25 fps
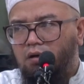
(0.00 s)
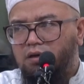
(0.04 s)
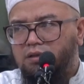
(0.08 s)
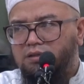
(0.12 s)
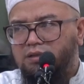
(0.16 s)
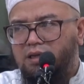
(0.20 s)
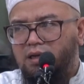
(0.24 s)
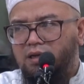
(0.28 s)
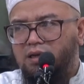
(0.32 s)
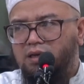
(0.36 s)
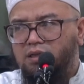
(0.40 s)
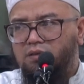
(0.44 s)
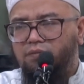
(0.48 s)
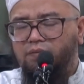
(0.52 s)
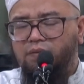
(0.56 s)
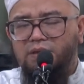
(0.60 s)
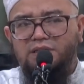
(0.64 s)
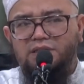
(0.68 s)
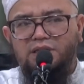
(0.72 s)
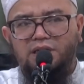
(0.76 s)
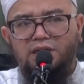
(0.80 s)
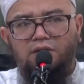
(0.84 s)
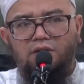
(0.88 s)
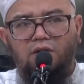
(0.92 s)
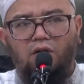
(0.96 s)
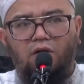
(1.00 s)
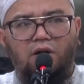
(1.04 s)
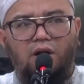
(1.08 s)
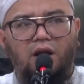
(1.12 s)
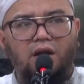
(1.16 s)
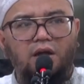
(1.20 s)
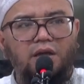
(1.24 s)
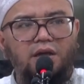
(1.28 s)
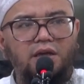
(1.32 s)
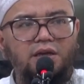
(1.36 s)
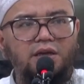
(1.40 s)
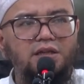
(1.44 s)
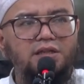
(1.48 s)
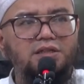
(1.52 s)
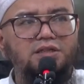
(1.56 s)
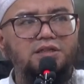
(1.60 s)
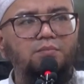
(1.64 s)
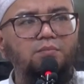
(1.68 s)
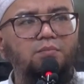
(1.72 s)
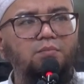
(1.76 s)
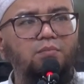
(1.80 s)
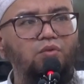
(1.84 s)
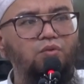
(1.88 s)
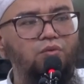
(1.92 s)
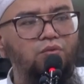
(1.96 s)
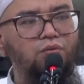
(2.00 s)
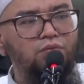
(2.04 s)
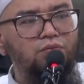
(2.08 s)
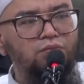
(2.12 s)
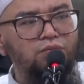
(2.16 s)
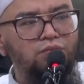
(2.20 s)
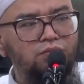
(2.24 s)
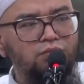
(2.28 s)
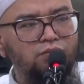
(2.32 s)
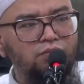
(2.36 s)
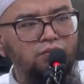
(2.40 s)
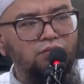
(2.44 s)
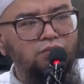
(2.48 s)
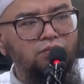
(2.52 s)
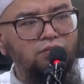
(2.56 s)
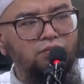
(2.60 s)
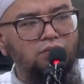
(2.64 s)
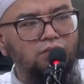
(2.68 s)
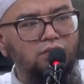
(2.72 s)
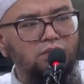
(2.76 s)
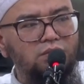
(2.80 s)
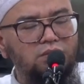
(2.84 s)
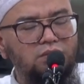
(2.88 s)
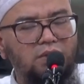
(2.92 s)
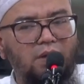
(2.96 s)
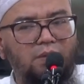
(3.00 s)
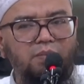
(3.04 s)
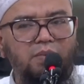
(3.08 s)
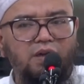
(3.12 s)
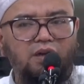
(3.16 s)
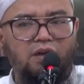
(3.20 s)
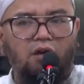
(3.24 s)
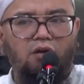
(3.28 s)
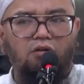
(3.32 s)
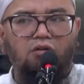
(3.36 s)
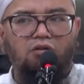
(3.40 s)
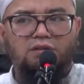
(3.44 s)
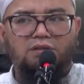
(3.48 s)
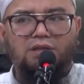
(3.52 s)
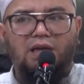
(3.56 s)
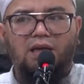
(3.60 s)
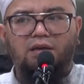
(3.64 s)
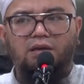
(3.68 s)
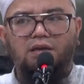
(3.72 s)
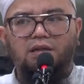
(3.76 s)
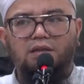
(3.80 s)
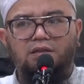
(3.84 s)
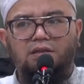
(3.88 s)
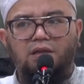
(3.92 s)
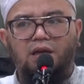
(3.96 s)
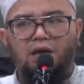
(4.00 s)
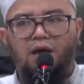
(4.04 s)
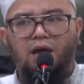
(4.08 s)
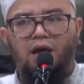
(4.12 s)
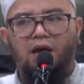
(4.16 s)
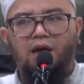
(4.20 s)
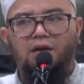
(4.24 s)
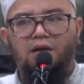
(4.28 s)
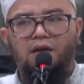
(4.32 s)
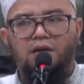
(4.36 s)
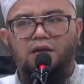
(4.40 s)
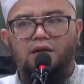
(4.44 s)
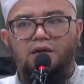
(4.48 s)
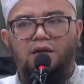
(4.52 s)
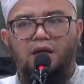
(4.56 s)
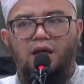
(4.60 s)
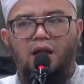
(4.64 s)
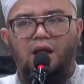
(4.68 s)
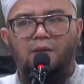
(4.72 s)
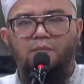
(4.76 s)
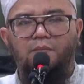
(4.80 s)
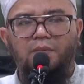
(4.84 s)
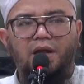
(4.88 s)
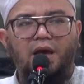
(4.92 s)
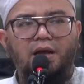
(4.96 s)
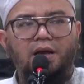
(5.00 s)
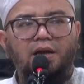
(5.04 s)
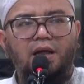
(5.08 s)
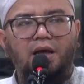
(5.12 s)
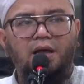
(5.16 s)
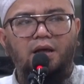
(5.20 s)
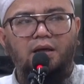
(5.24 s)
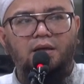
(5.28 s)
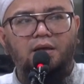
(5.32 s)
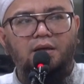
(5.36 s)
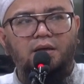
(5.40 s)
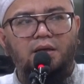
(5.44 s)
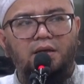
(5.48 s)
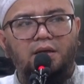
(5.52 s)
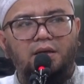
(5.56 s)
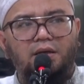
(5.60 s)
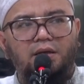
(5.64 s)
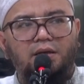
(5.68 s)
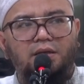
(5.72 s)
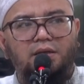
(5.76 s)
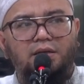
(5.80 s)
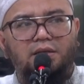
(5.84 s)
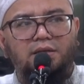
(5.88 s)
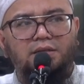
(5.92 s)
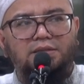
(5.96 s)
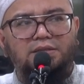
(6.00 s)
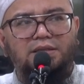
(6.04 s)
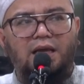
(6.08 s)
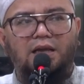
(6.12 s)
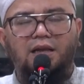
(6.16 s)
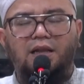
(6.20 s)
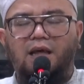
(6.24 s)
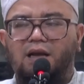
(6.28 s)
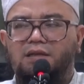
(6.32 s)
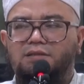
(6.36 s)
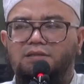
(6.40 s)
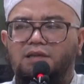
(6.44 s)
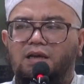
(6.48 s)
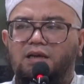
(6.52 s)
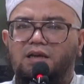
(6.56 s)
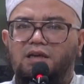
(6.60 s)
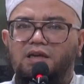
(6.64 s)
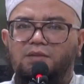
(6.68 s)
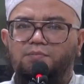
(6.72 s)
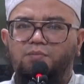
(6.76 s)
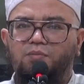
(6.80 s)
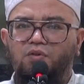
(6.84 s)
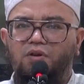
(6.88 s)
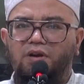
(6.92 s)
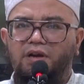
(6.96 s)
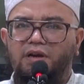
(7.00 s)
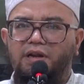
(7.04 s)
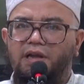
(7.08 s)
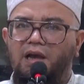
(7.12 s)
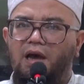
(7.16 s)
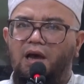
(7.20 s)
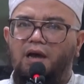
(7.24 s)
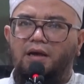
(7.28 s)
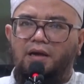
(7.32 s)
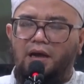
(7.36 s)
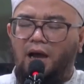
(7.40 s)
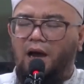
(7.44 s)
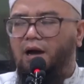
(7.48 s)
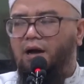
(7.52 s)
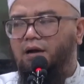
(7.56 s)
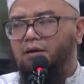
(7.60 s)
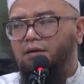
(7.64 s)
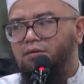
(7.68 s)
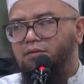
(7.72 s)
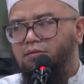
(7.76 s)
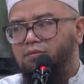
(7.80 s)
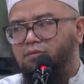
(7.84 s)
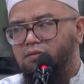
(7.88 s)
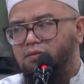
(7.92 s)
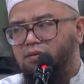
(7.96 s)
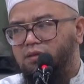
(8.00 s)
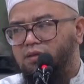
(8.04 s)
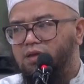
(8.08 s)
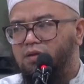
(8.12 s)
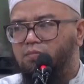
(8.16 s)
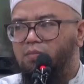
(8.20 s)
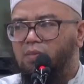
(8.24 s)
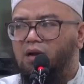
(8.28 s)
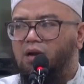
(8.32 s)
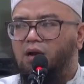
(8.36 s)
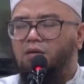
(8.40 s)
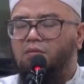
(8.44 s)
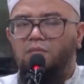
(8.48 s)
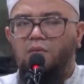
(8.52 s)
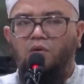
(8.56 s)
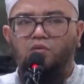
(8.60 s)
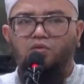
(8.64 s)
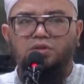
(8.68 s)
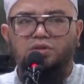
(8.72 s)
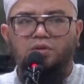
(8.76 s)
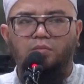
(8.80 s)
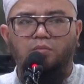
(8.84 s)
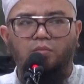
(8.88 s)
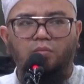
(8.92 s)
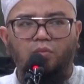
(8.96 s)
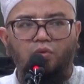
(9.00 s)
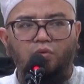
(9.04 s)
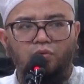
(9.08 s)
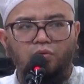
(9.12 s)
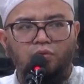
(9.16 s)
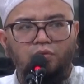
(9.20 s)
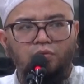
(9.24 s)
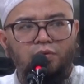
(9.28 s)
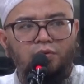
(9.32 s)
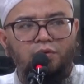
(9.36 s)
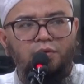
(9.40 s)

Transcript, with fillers: sakit fisik orang ingin sembuh tapi kalau sakit yang ada di dalam dada, sadar sakit pun dia enggak. Gimana mau sembuh?